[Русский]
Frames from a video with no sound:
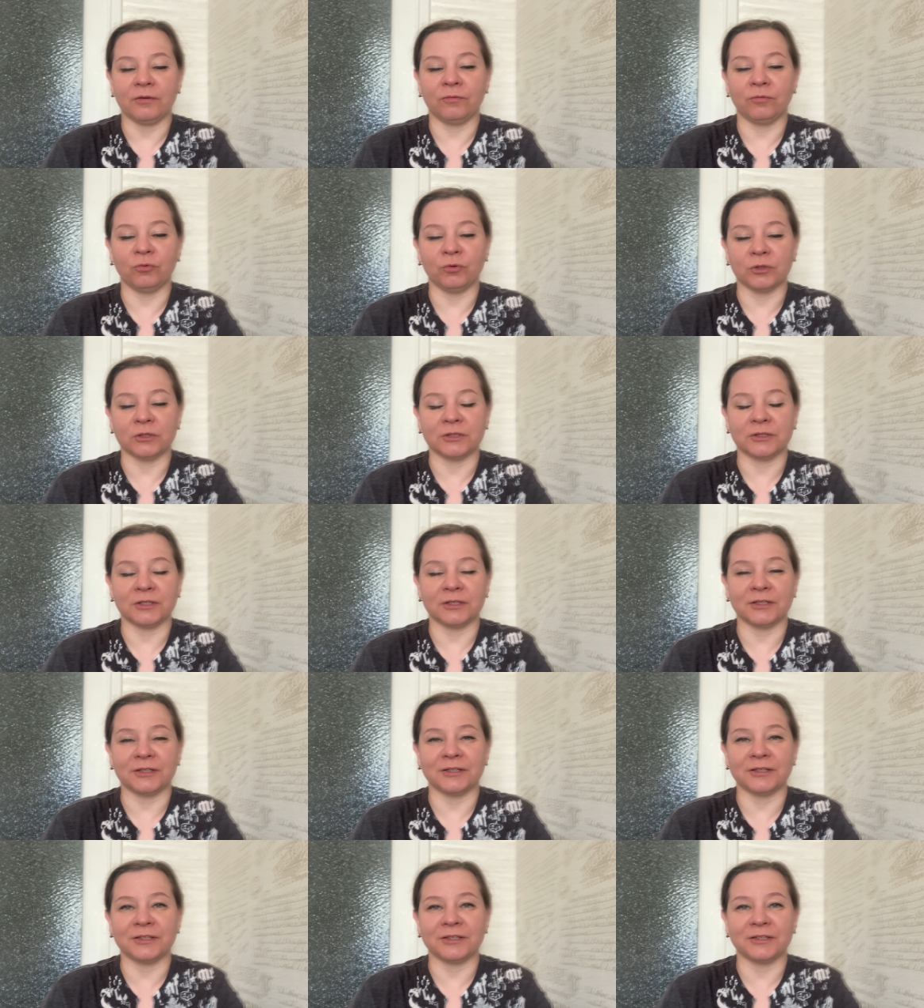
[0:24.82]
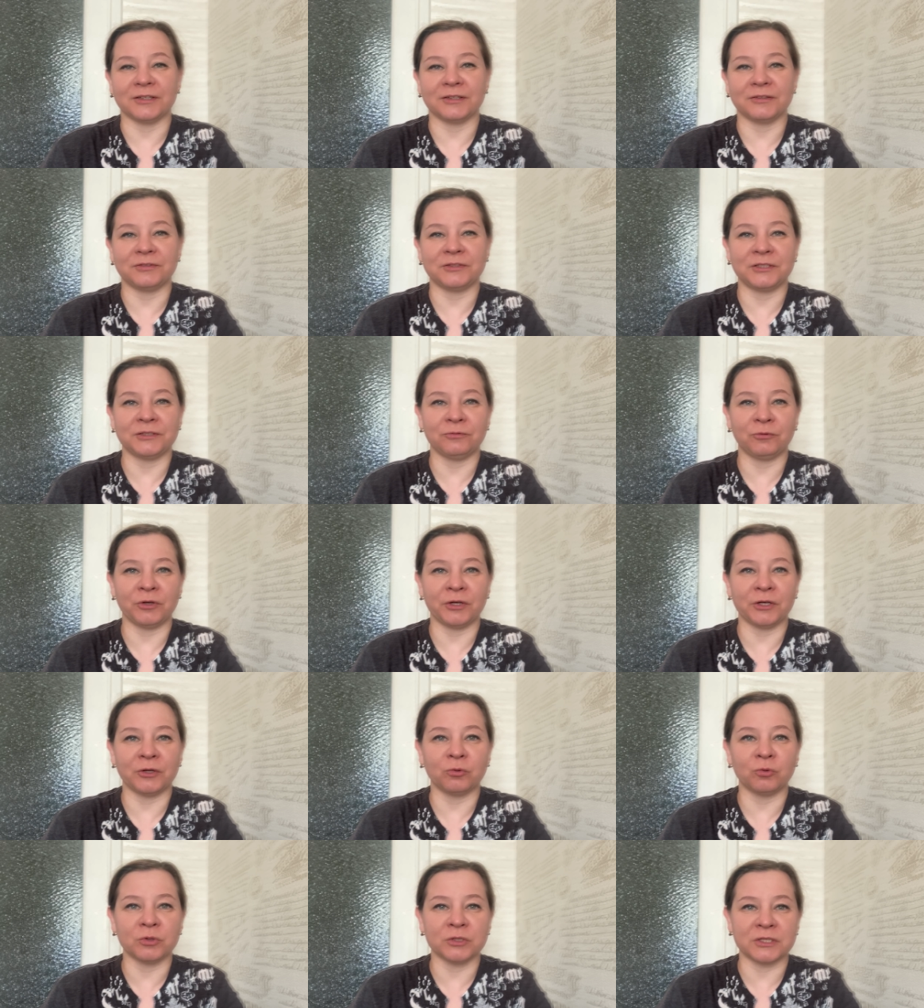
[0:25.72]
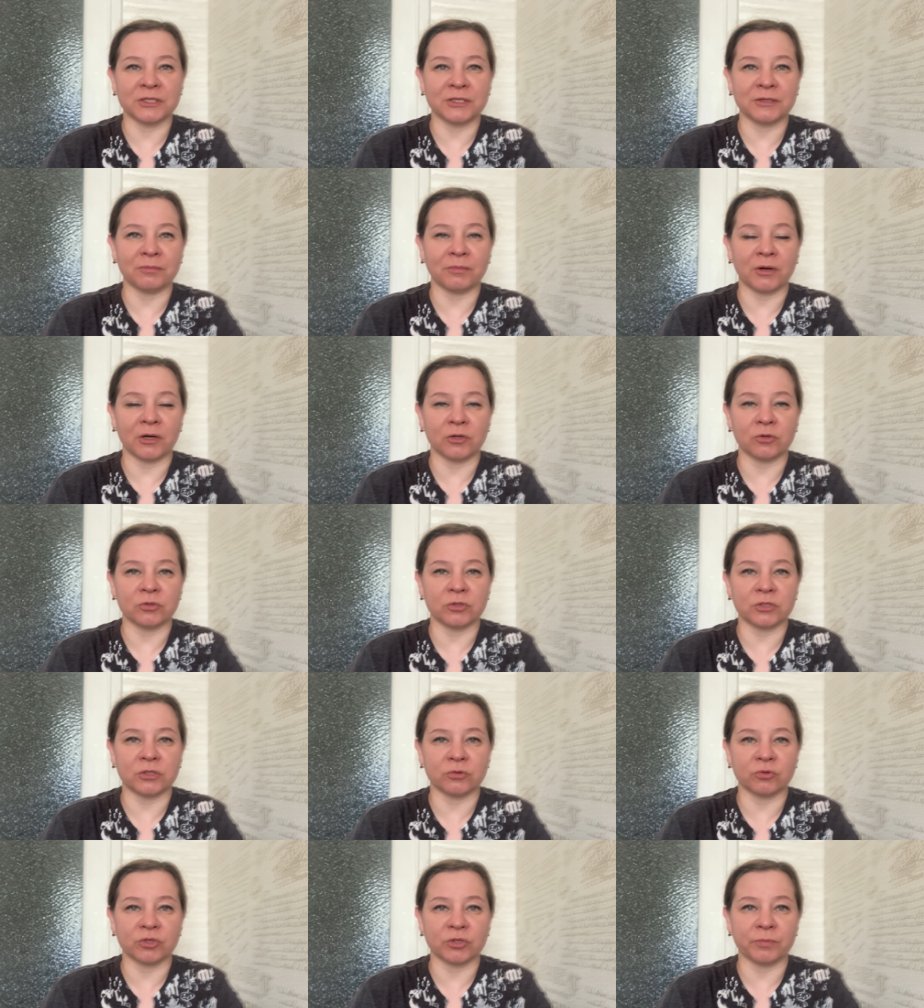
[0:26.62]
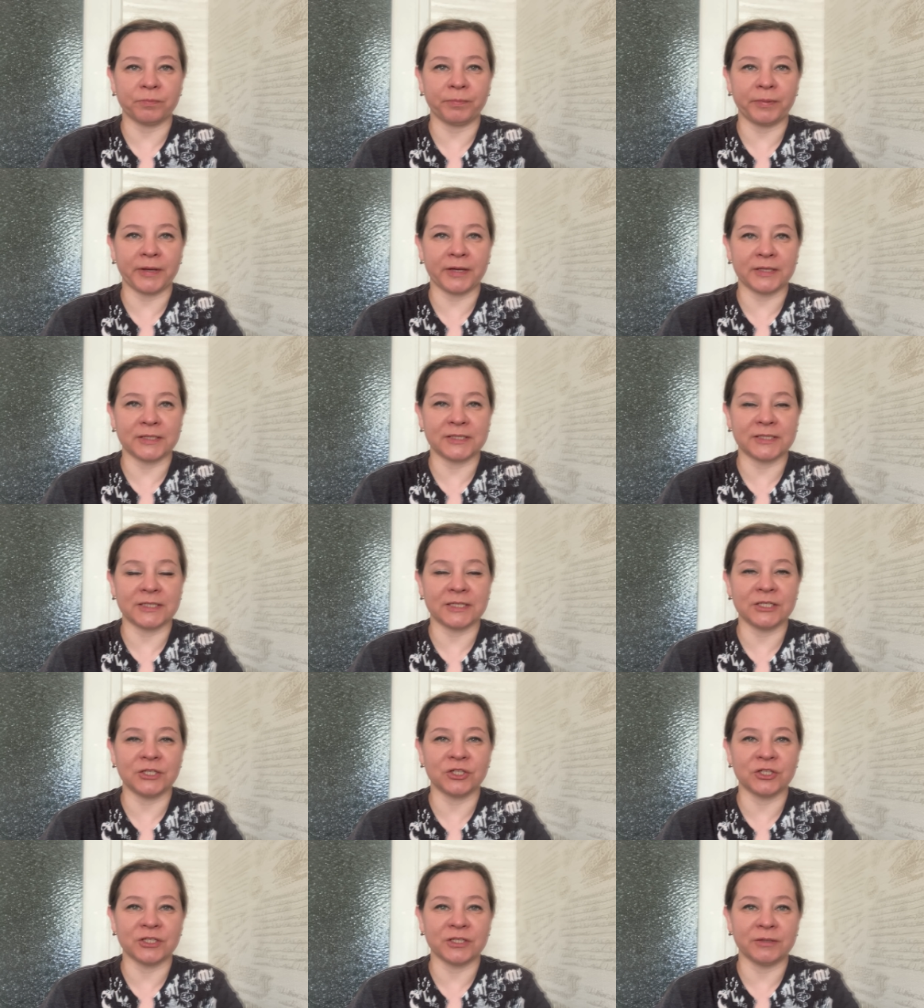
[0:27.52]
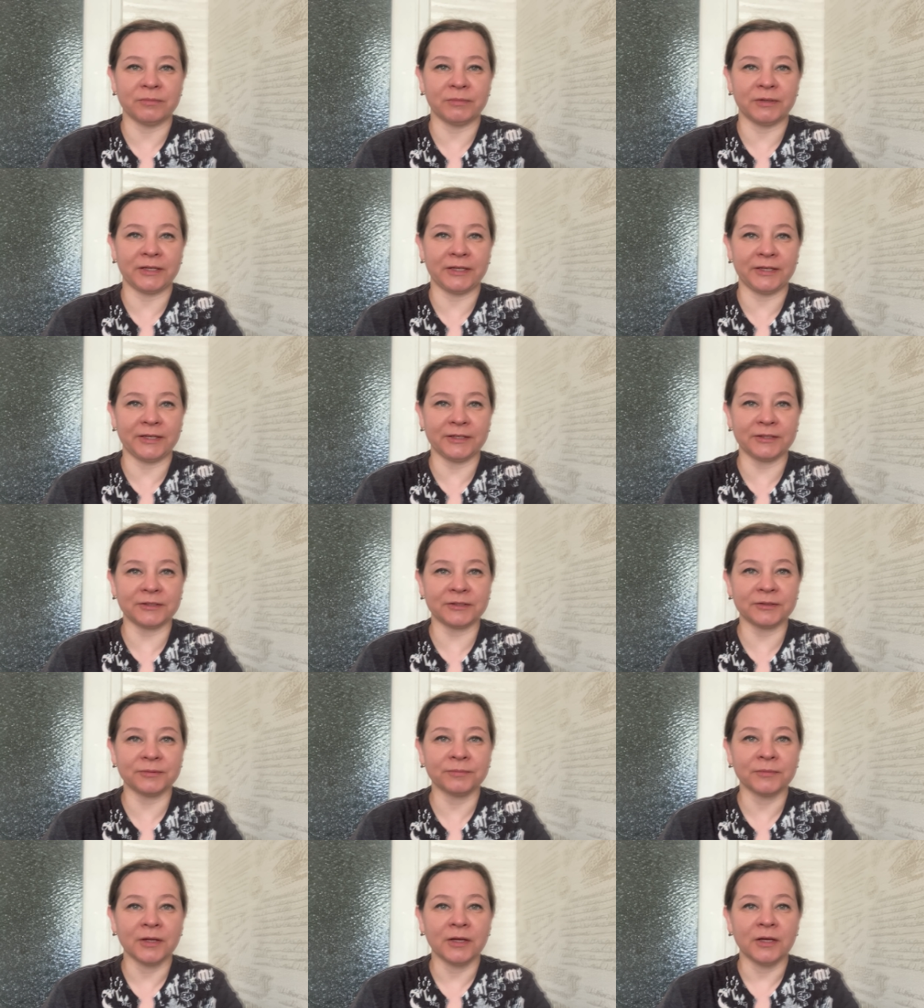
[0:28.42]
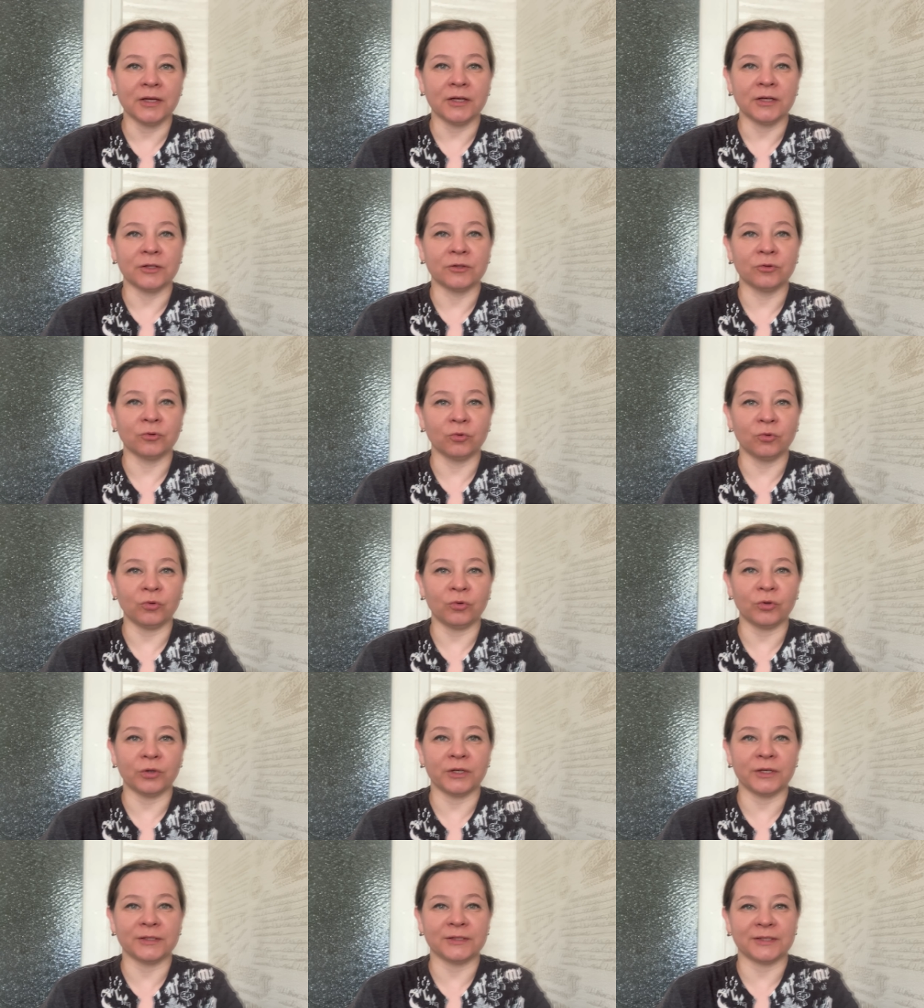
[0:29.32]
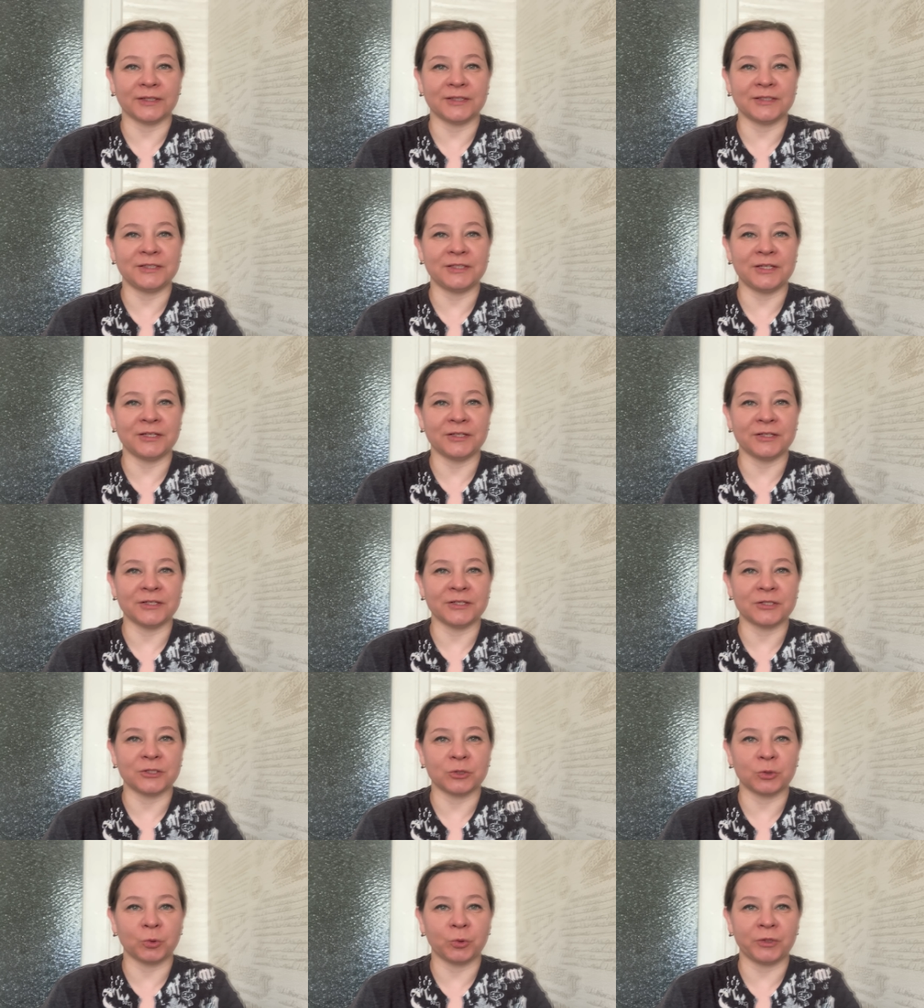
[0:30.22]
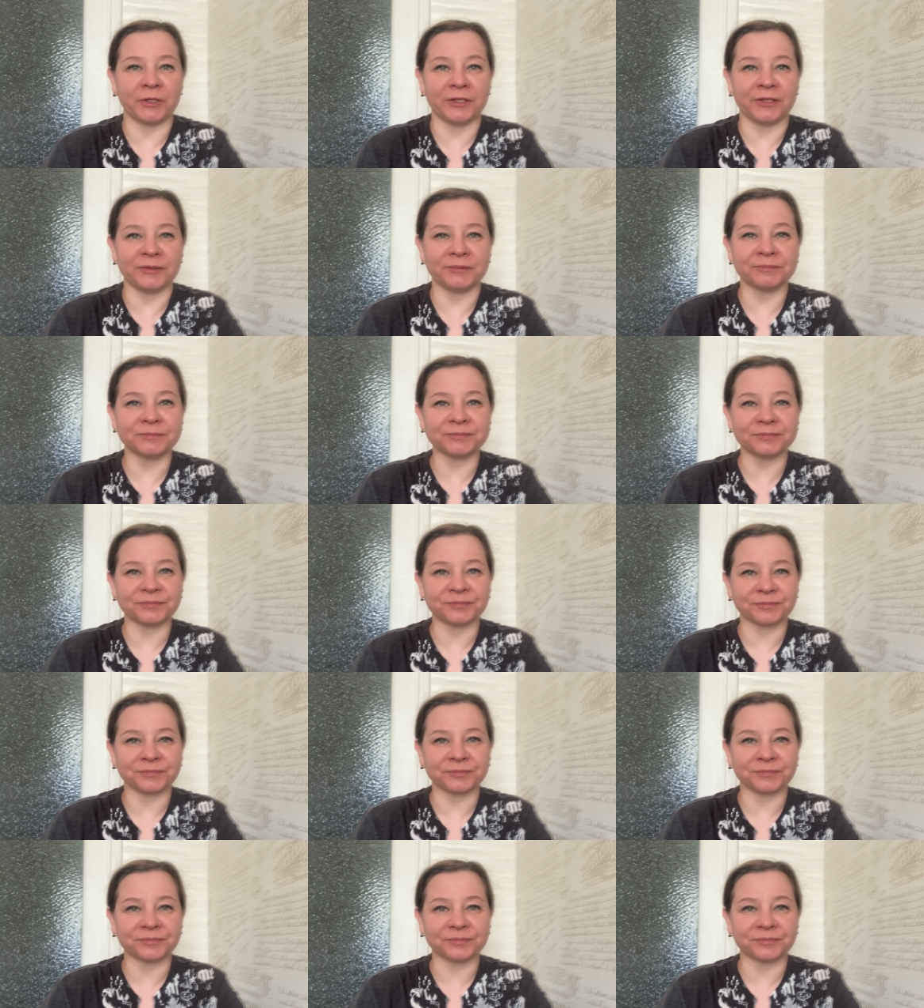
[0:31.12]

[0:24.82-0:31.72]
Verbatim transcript: Вот. Э, всего я эко занимаюсь уже пять с лишним лет. Но ну, это отдельная история.